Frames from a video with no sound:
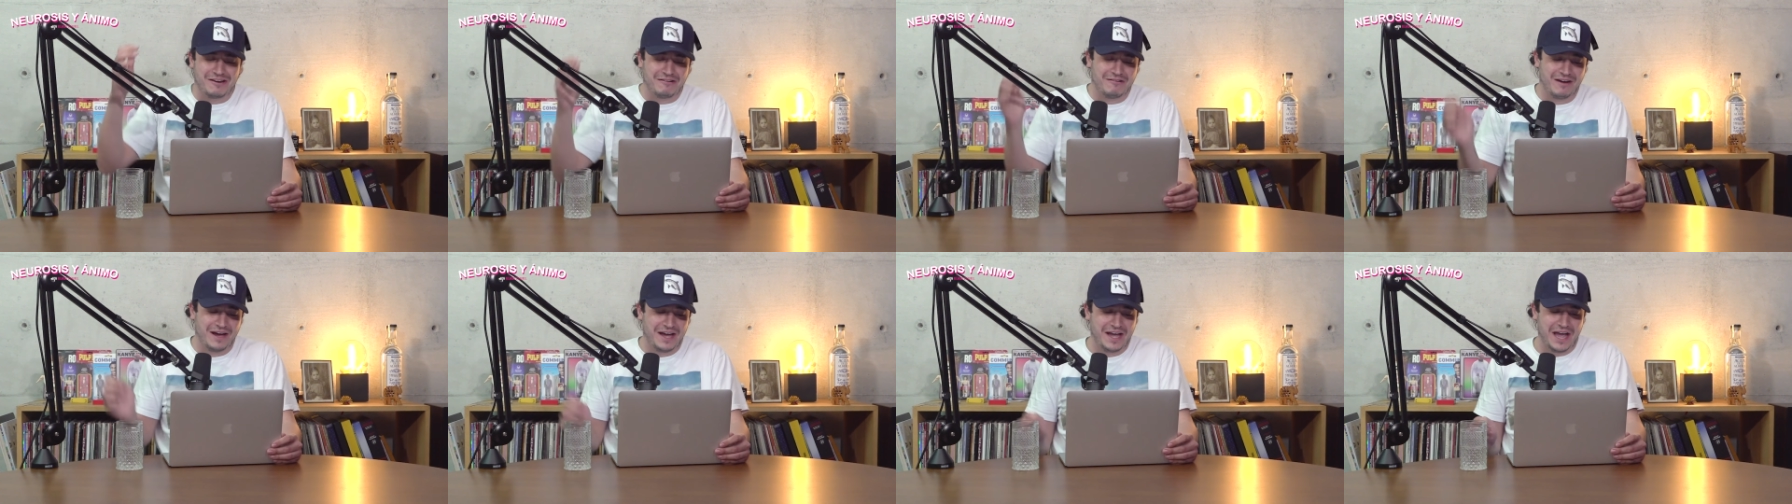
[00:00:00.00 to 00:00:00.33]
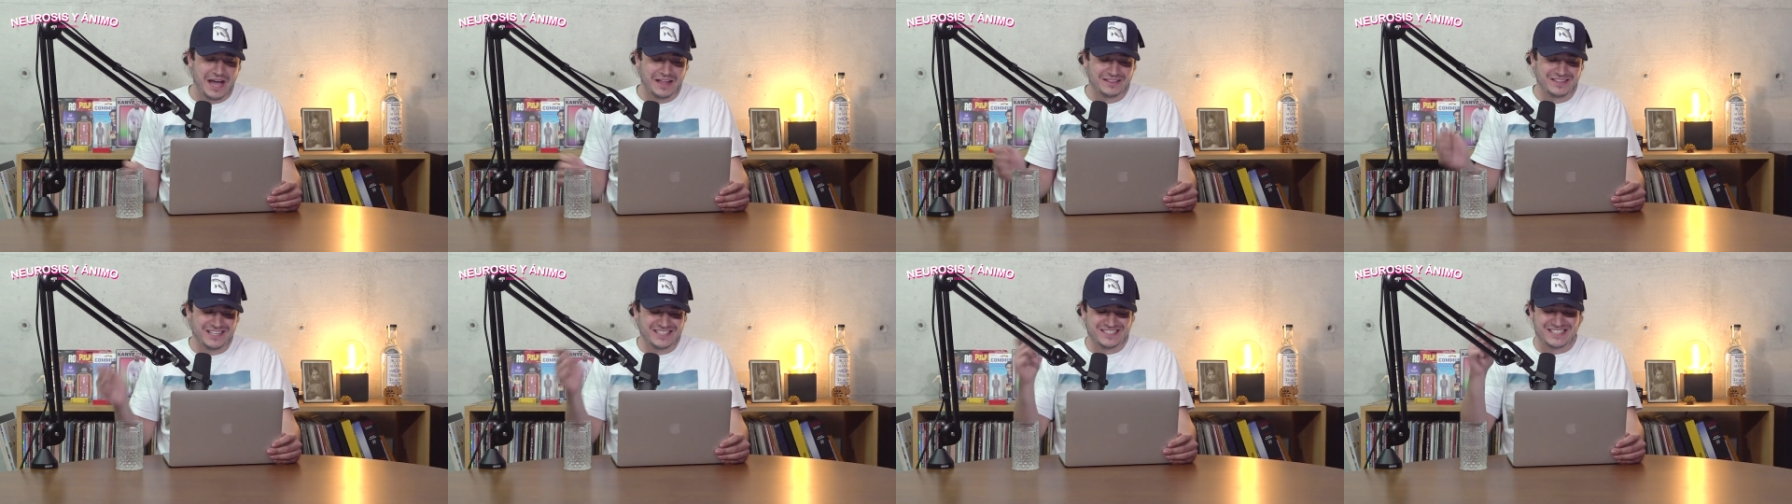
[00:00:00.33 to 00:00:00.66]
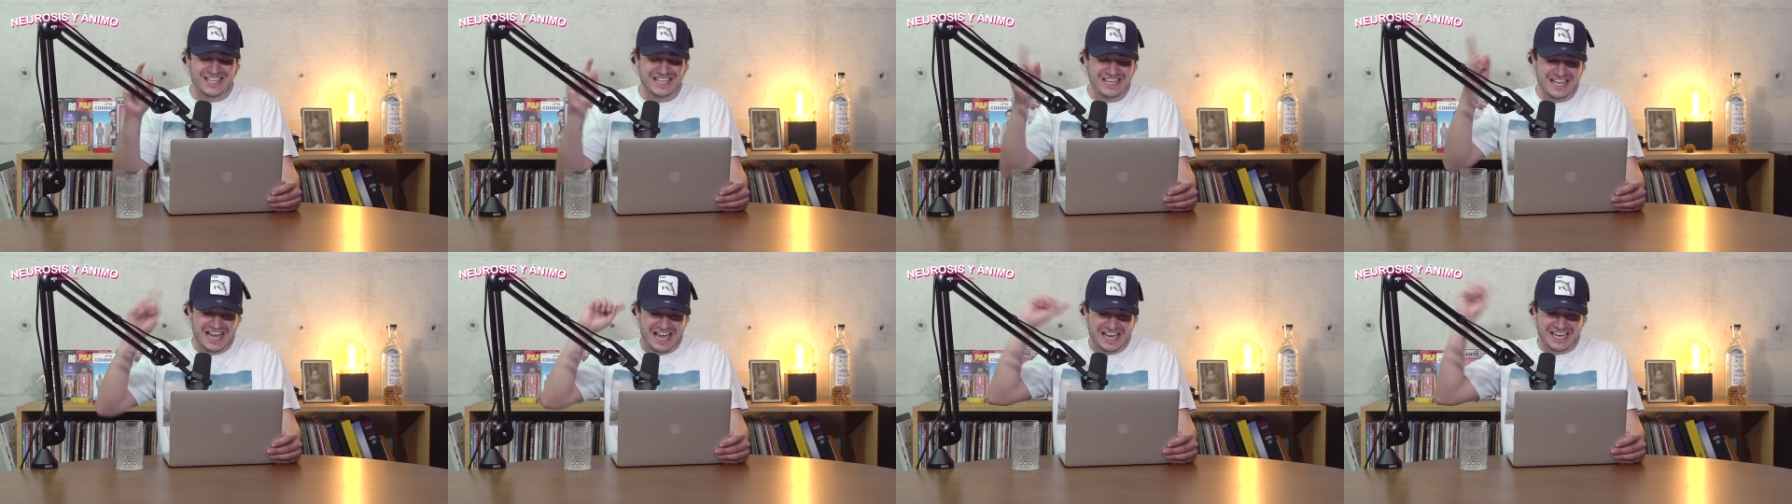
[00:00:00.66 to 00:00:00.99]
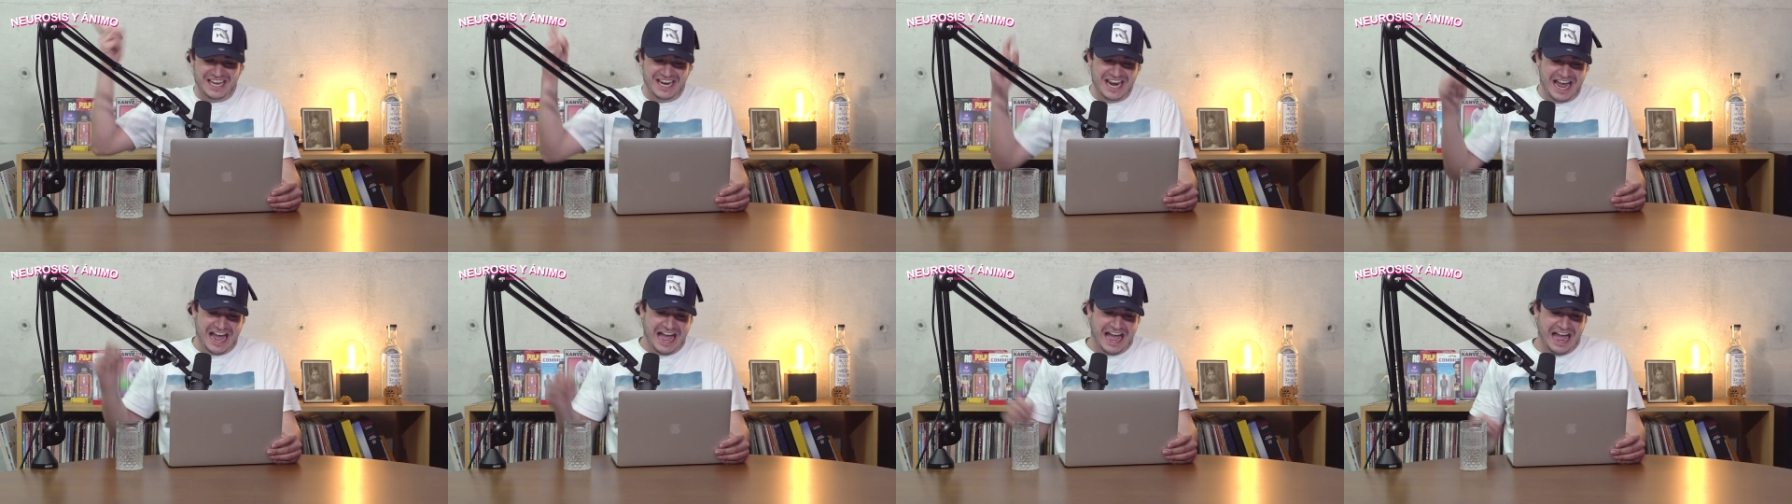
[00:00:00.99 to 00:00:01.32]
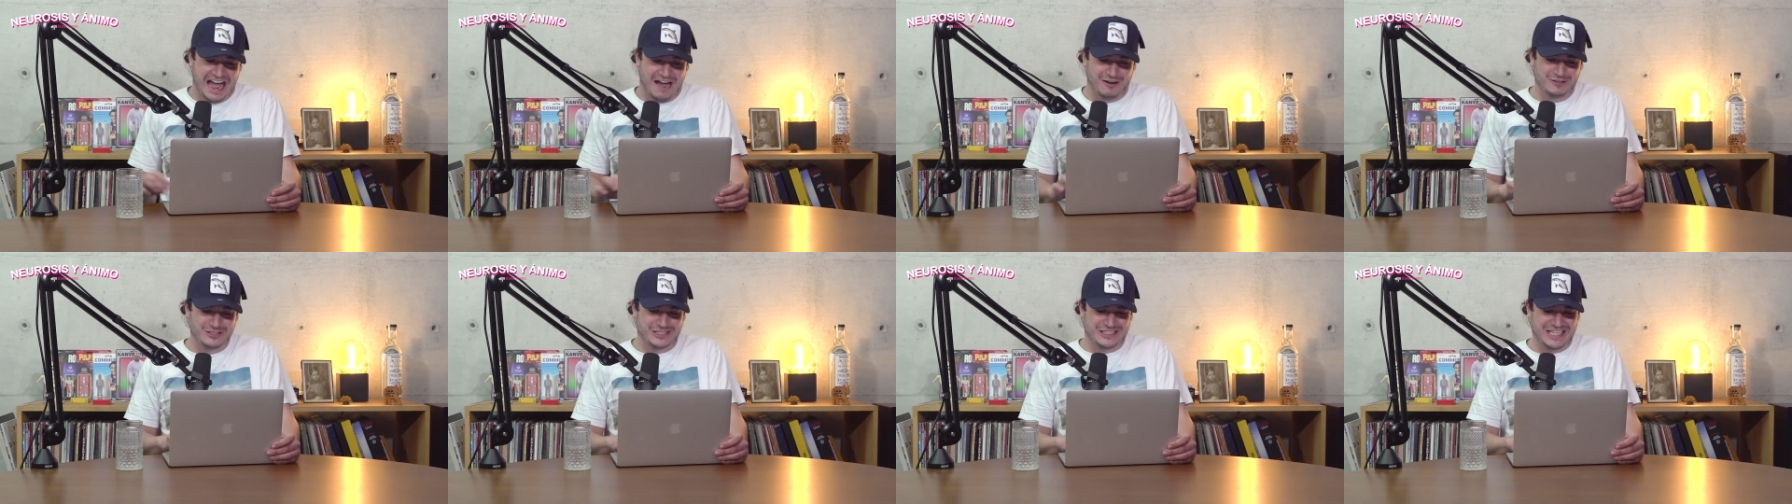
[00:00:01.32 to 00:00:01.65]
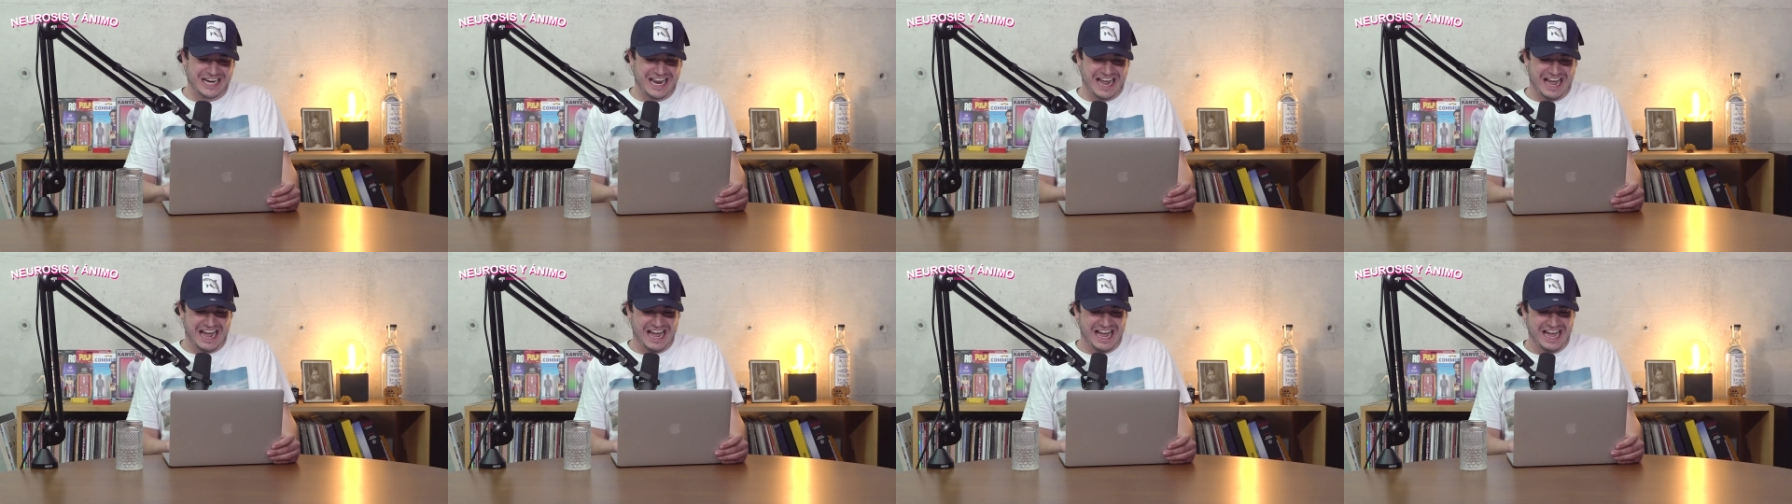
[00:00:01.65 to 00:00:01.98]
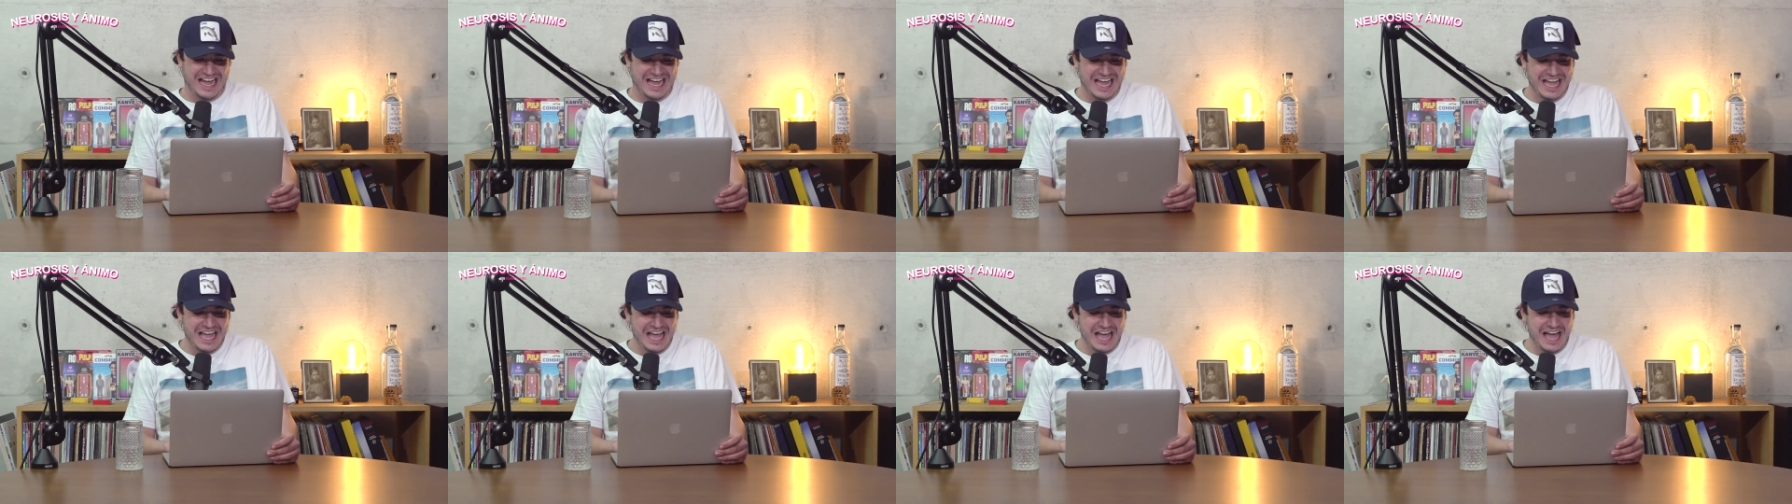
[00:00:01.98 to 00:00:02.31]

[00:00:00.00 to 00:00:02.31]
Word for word: güey. Antes tenían que ir a Austria